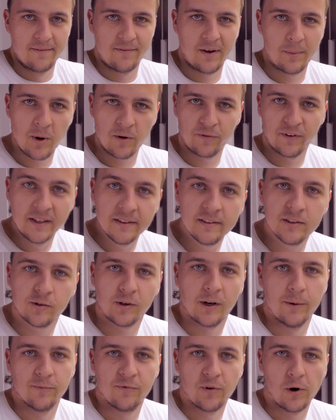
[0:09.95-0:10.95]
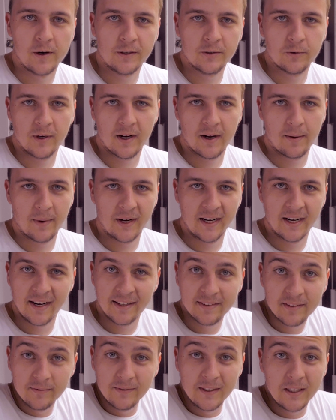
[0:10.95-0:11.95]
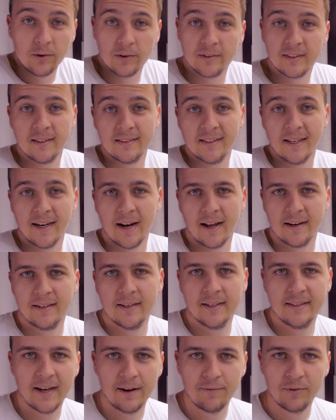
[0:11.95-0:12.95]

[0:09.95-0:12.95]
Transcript: Wer mir auf Instagram folgt oder meine letzten Videos gesehen hat,